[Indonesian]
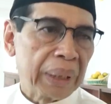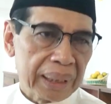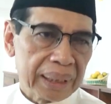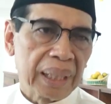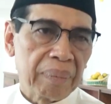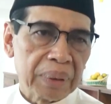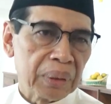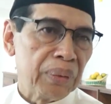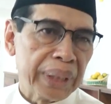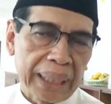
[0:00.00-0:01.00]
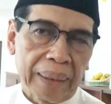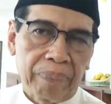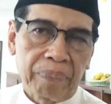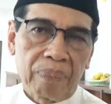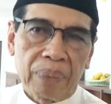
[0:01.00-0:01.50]
umat Islam sedunia
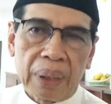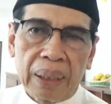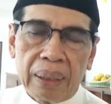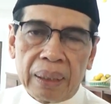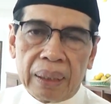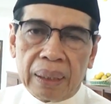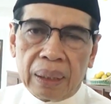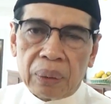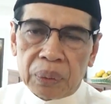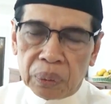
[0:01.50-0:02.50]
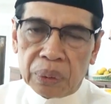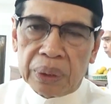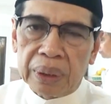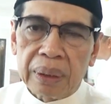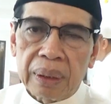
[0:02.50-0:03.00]
khusus
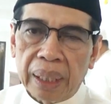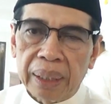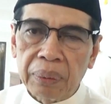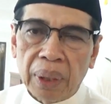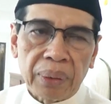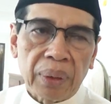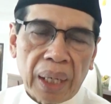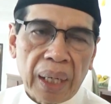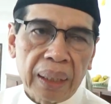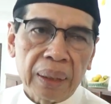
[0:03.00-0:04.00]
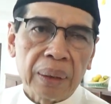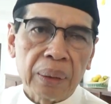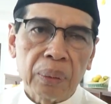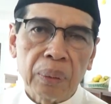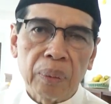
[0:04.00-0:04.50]
Idul Adha
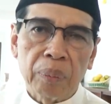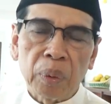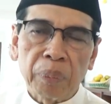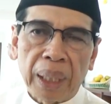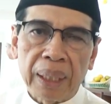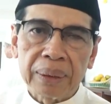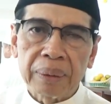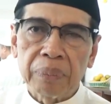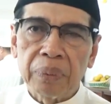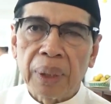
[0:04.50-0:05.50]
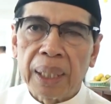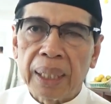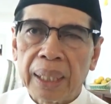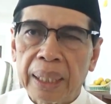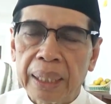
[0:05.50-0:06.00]
tentu merupakan
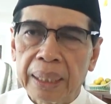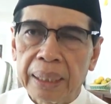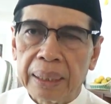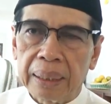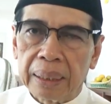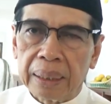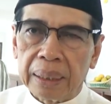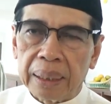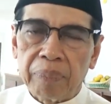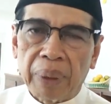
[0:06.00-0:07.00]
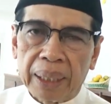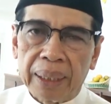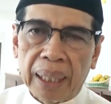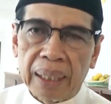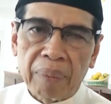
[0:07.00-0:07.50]
sebuah
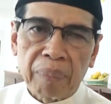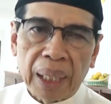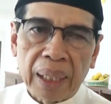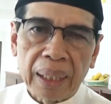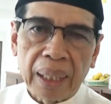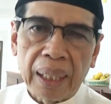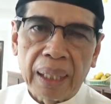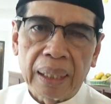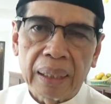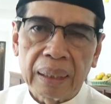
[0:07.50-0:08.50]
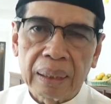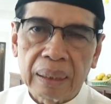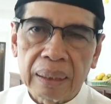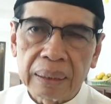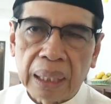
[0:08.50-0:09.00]
ibadah dalam rangka
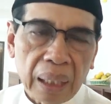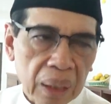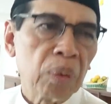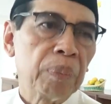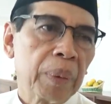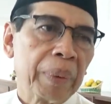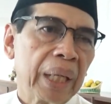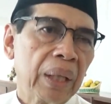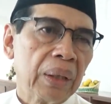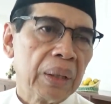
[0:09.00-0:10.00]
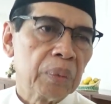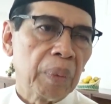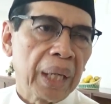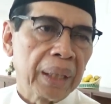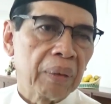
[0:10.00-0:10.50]
takarub kepada Allah
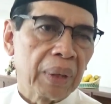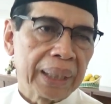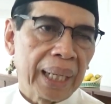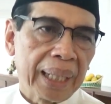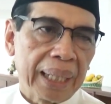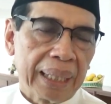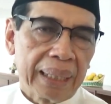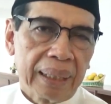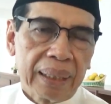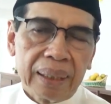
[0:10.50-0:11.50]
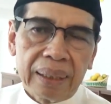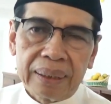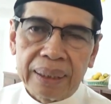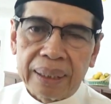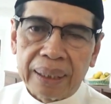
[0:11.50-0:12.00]
Subhanahu wa
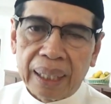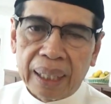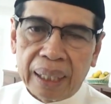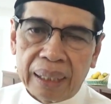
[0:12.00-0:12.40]
Sehingga